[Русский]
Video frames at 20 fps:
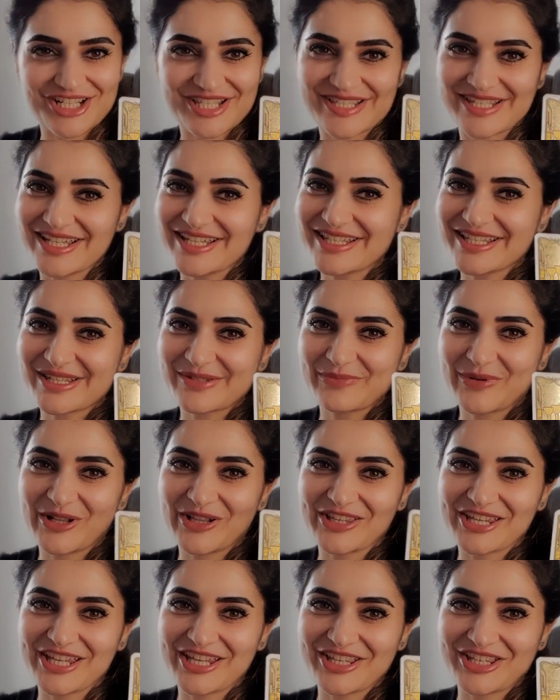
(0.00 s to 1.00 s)
Здесь
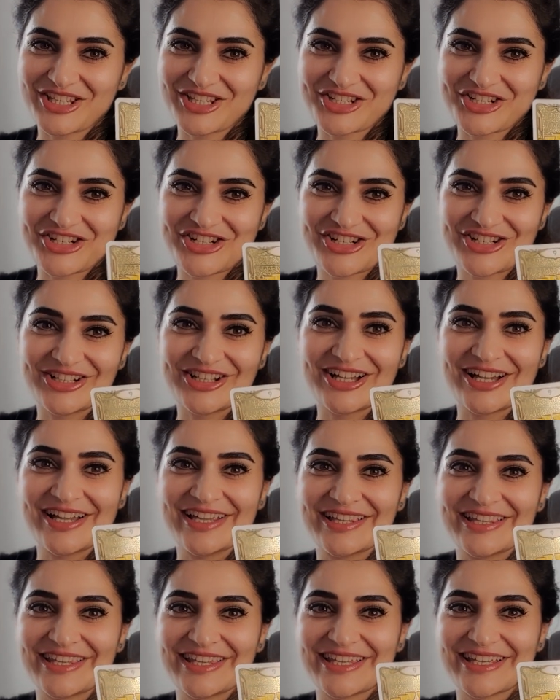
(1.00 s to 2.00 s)
исполнение
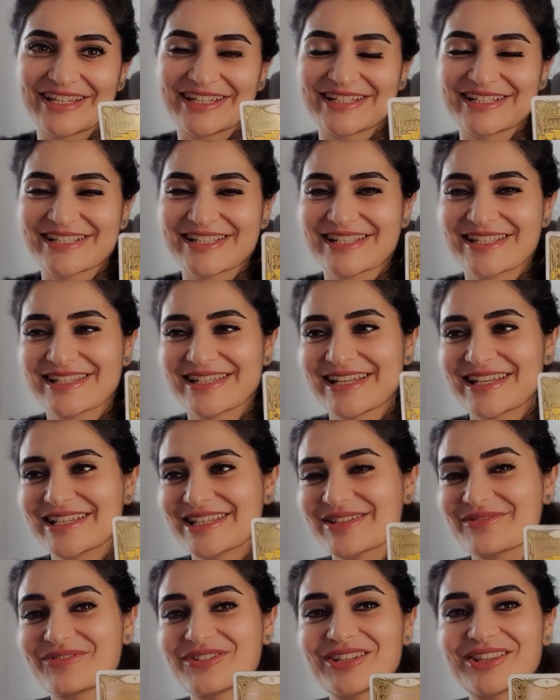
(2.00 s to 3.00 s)
желания,
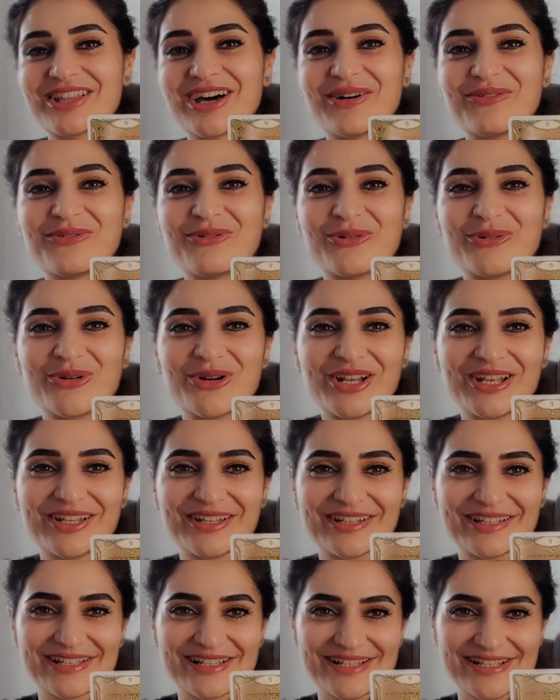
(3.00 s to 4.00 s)
здесь вы
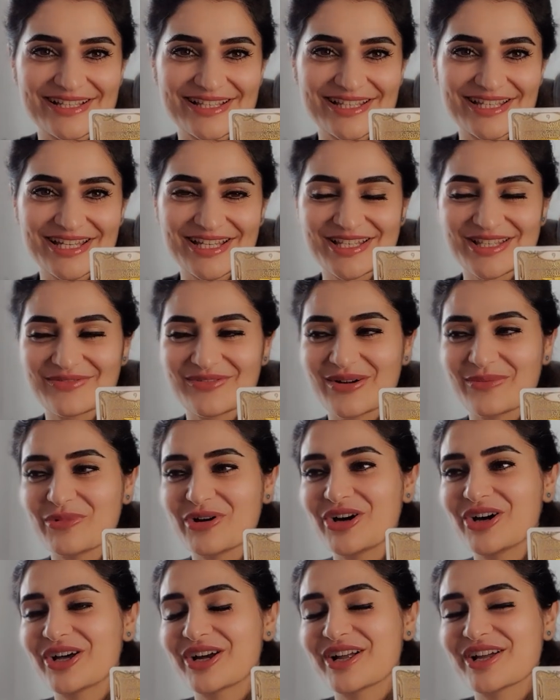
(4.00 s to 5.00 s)
довольны, здесь вам
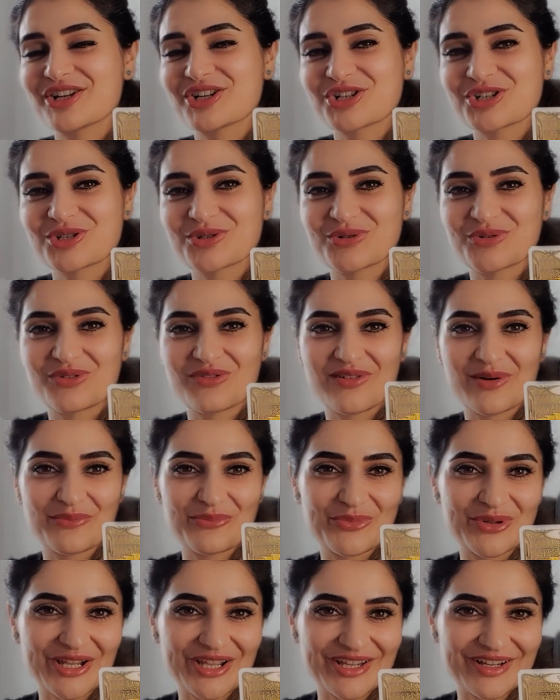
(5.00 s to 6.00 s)
хорошо, вам
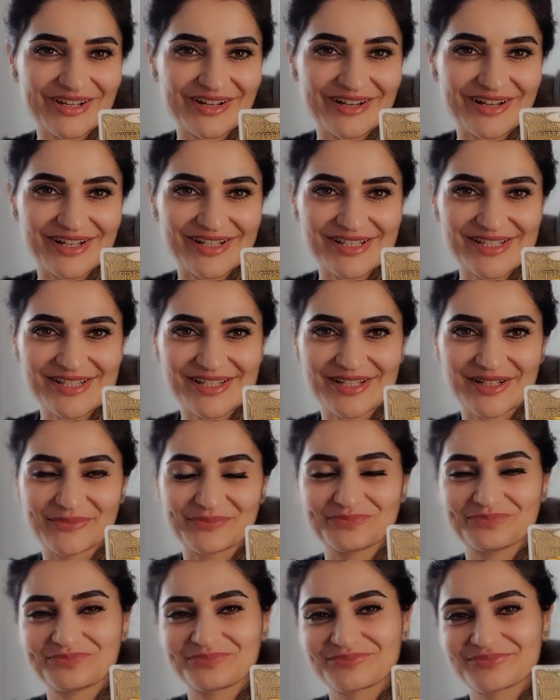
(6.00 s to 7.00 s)

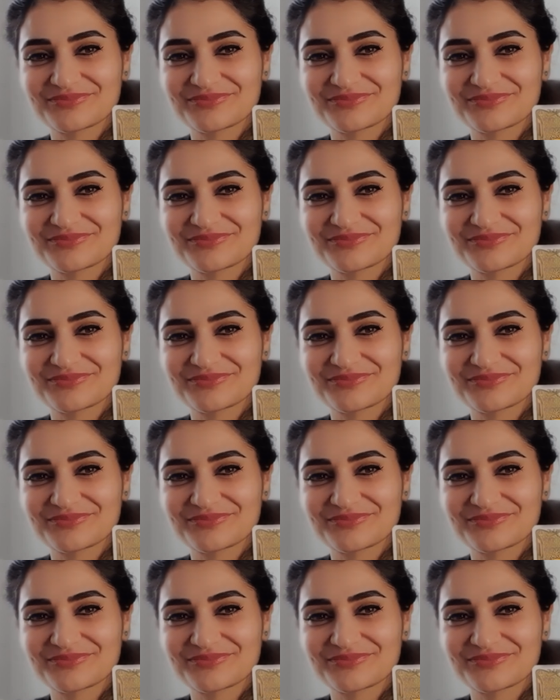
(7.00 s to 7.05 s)
прекрасно.